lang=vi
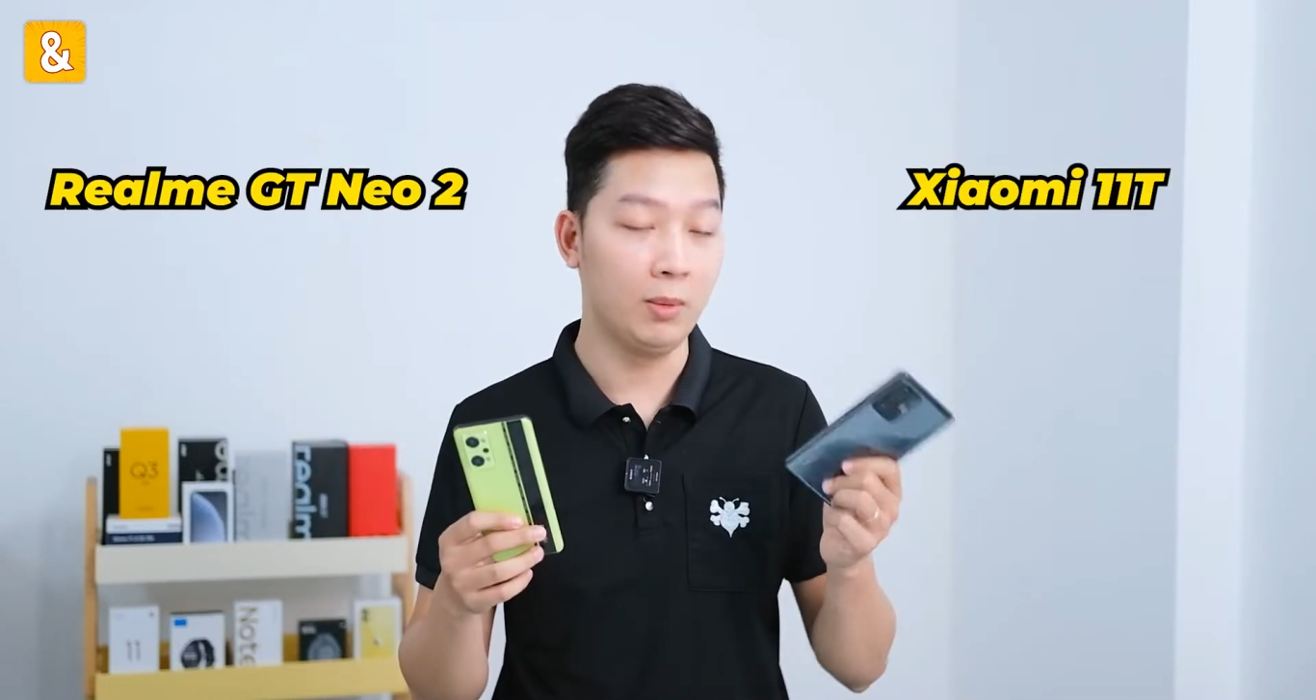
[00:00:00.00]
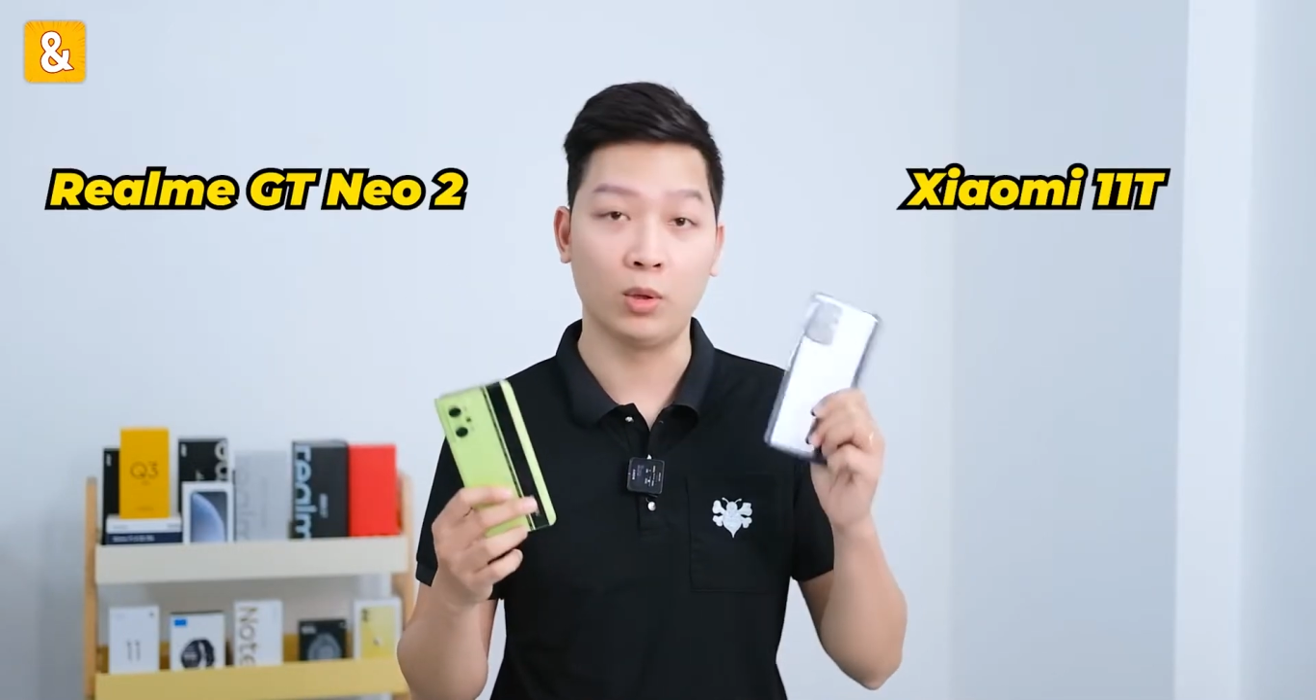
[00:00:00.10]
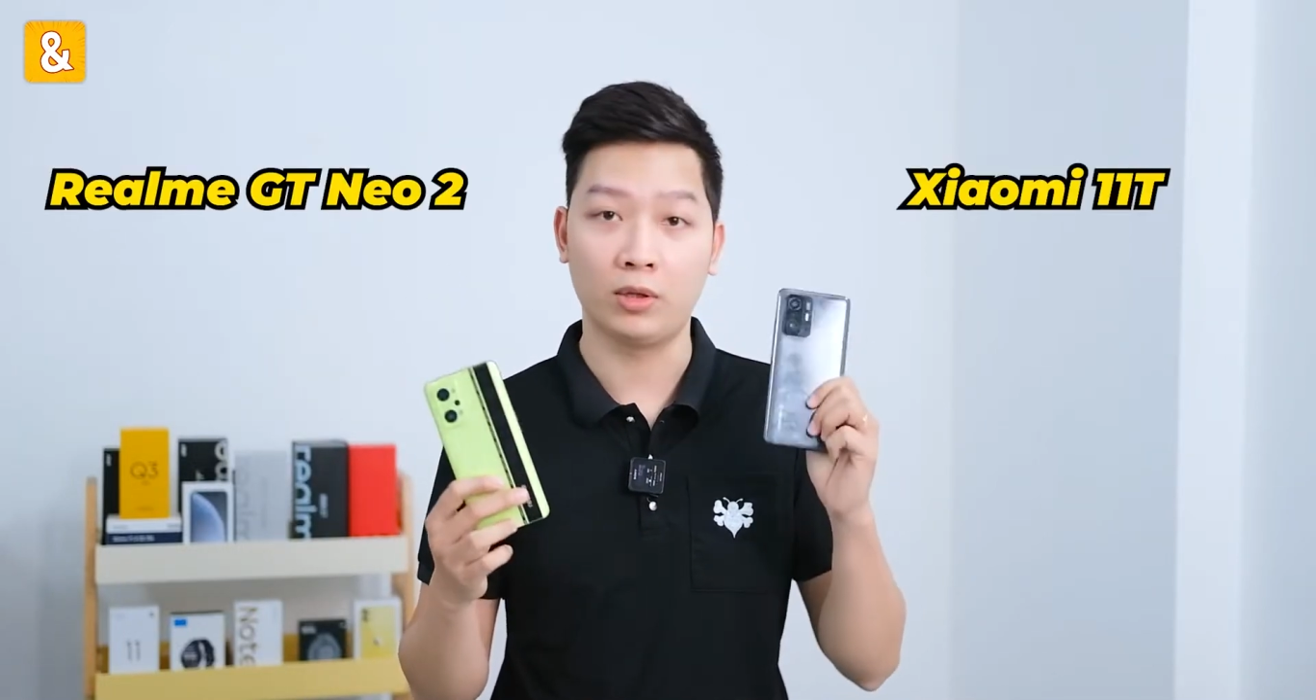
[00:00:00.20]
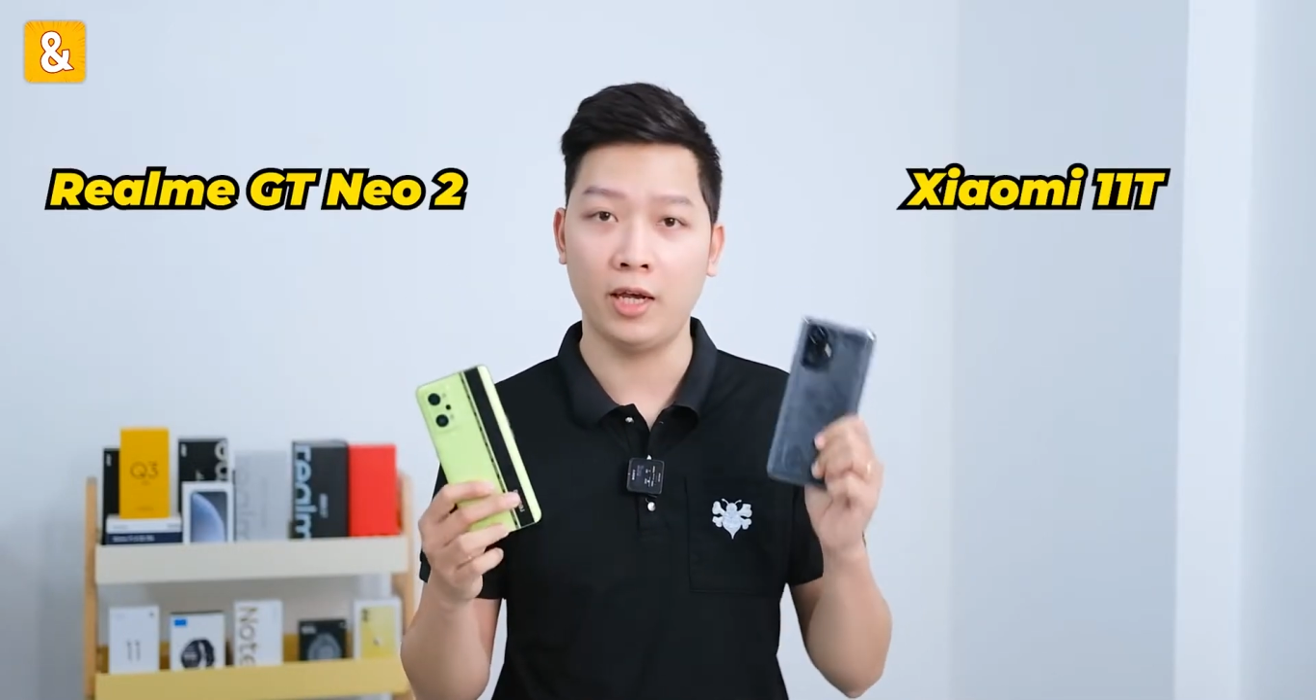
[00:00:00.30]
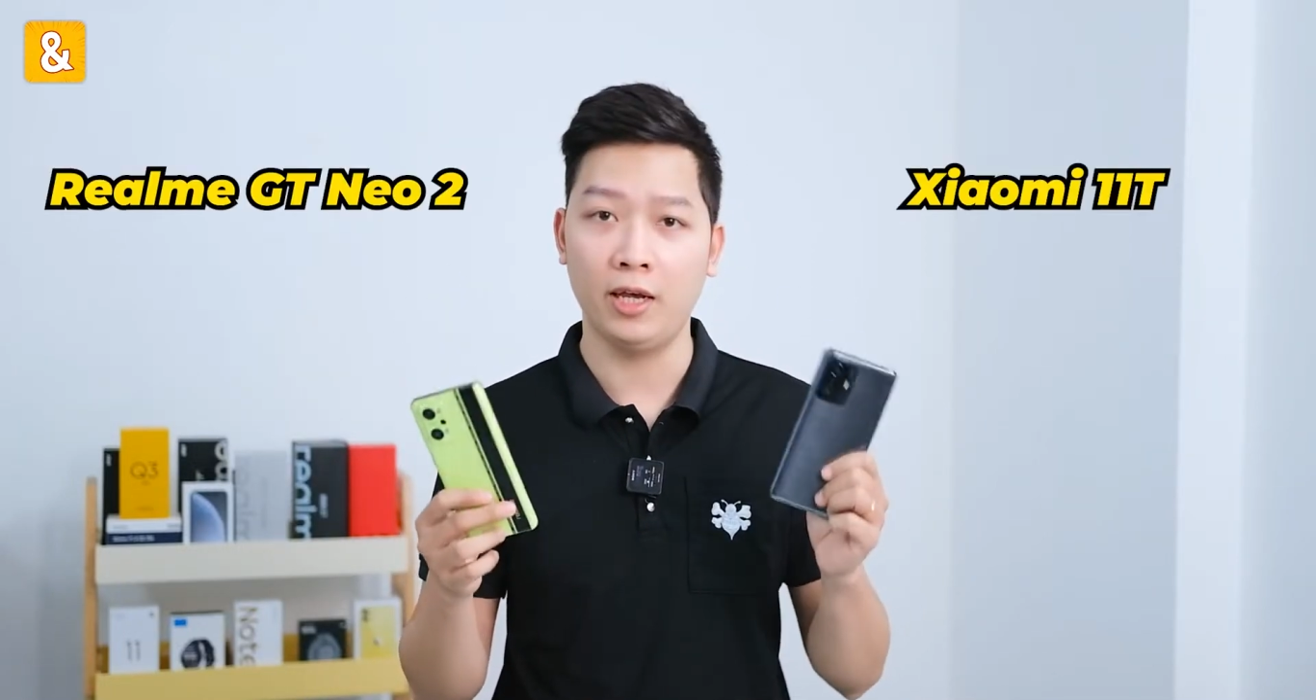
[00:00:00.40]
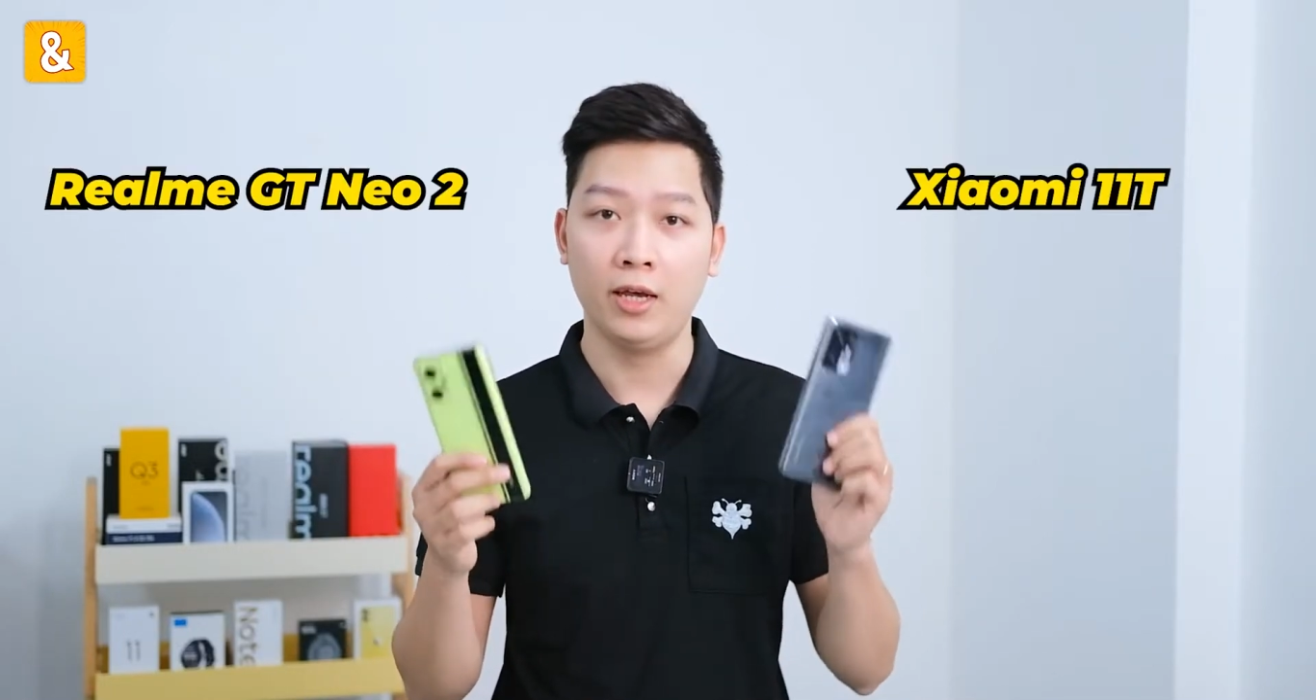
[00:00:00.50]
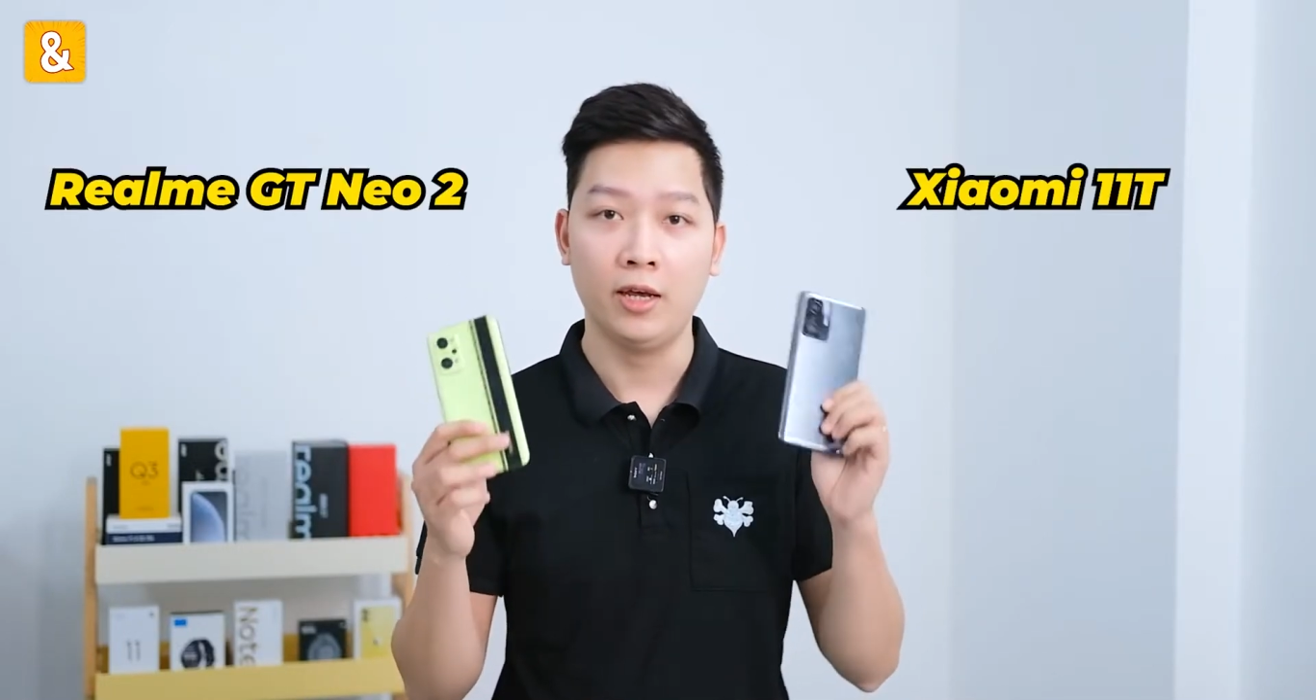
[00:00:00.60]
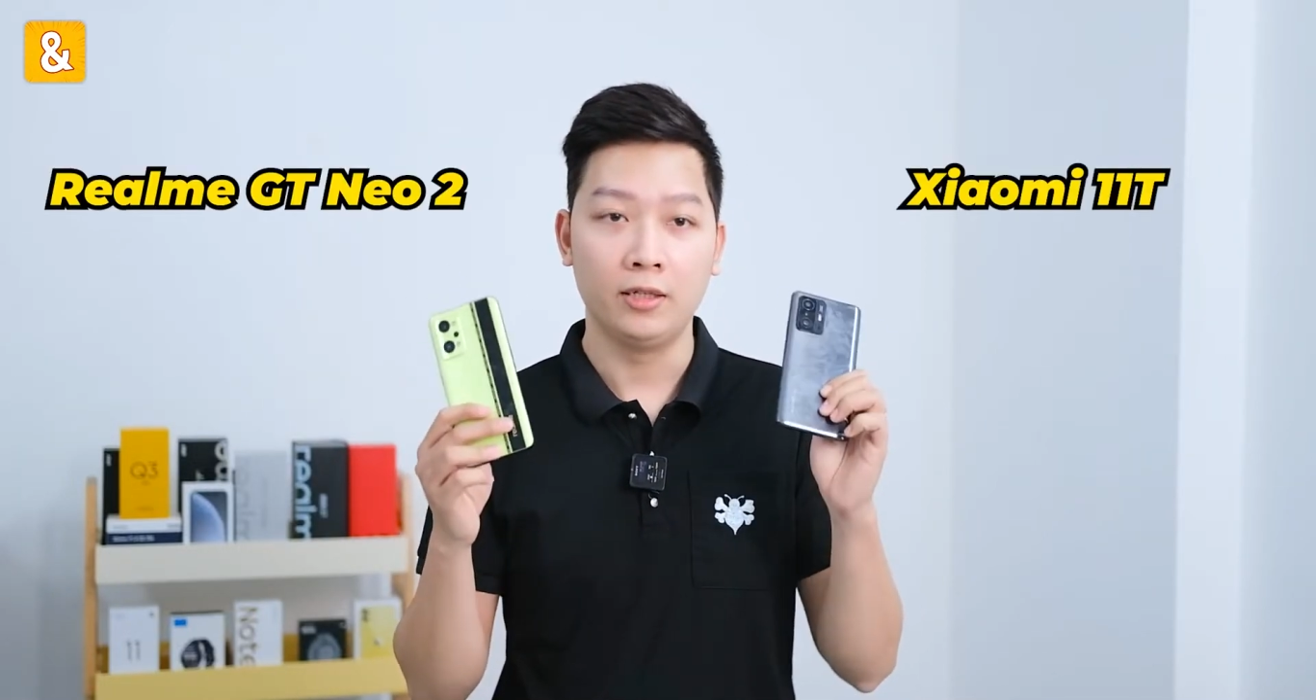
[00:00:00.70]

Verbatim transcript: 11T